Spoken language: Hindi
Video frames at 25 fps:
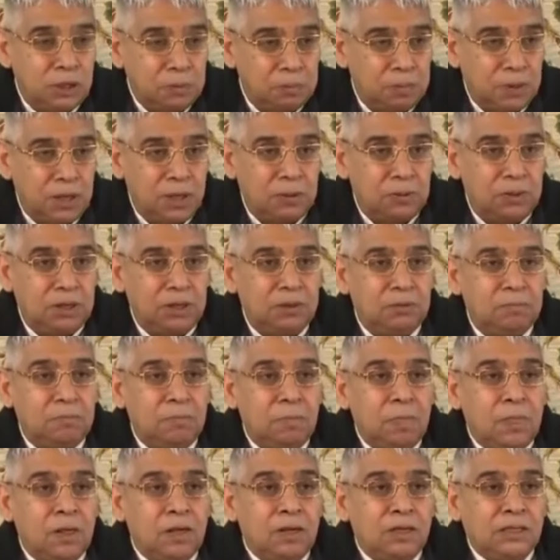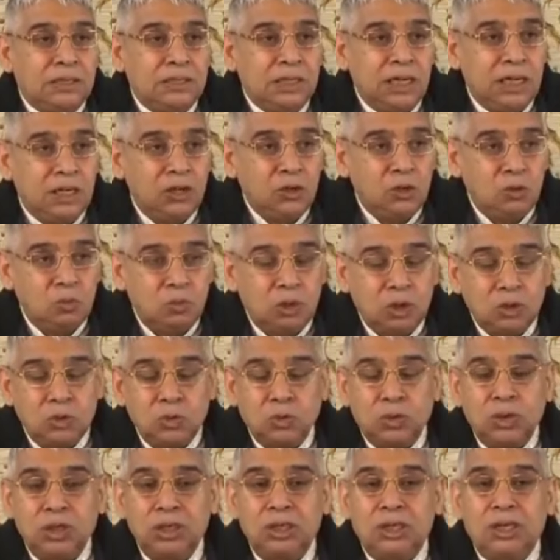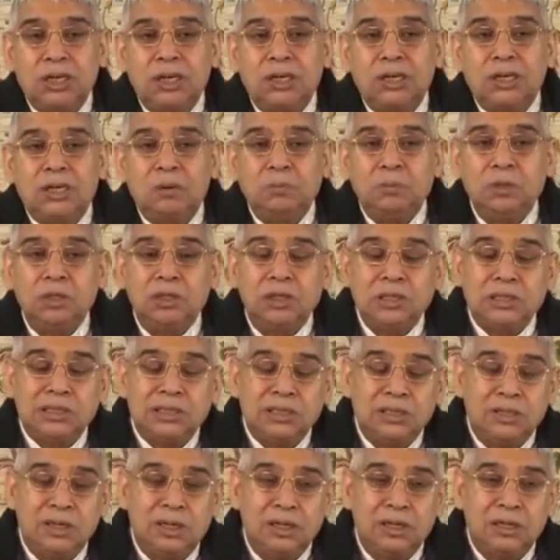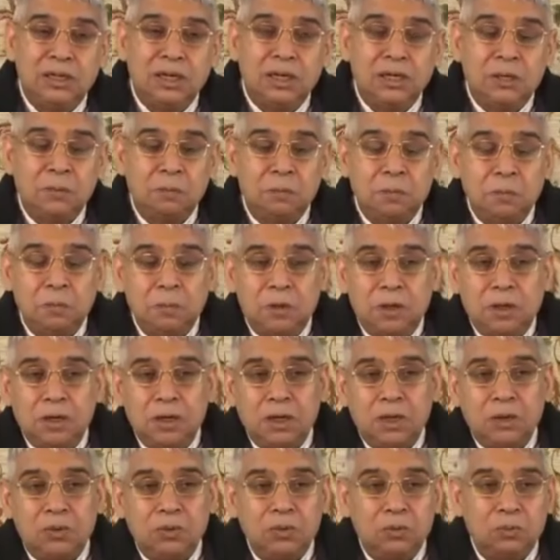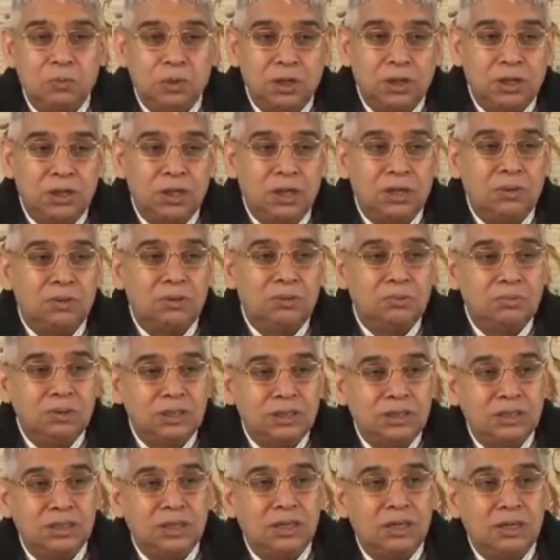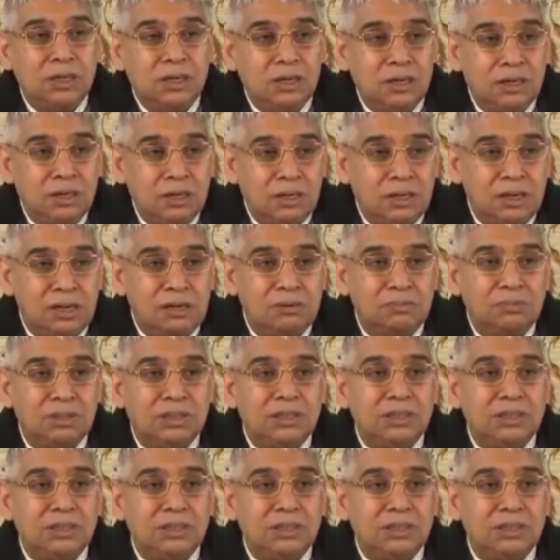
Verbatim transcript: तड़फावे सारी उम्र दुखी करे कभी किसी घाटा कभी वाडा कोई मर गया कोई बच गया हाहाकार